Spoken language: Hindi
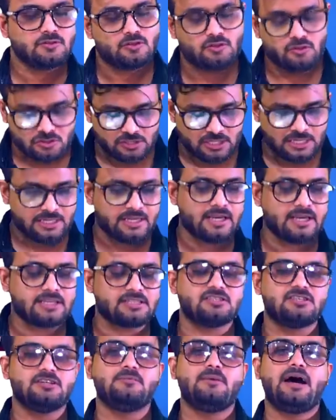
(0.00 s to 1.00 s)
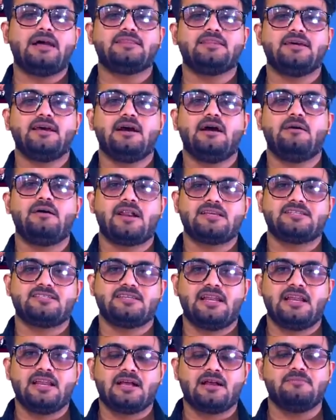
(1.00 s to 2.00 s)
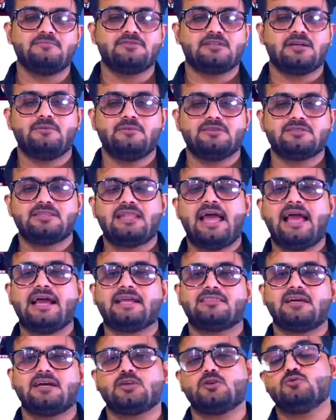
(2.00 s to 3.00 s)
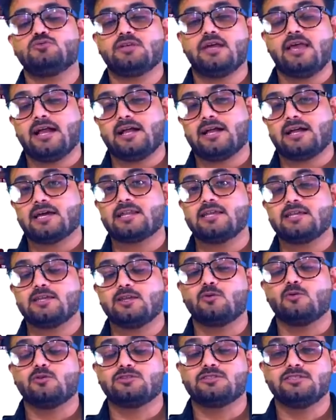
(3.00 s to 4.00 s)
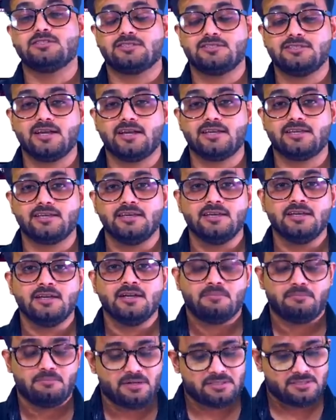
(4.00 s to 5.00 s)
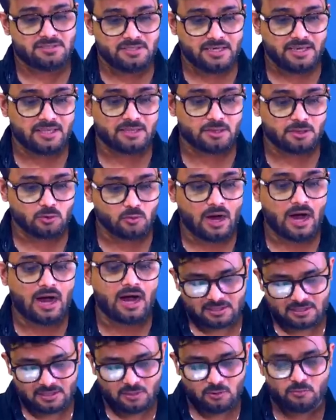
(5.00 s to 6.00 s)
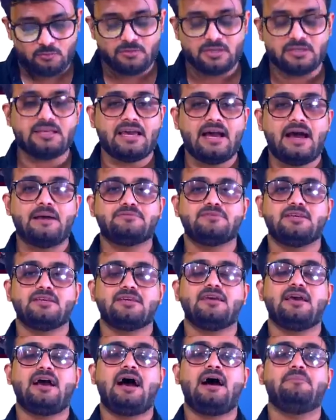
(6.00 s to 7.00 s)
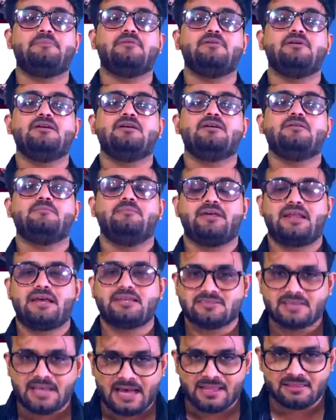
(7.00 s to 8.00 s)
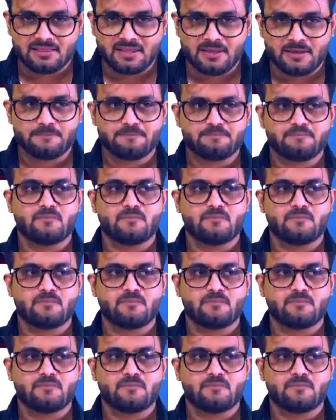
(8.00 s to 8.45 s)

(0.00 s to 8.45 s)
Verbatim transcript: तो चलिए अच्छी बात है हमारा चैनल कम से कम इस लायक था कि उसे हैक करने की कोशिश की गई बस ये दुआ की उम्मीद है आपसे कि आप मेरा साथ दें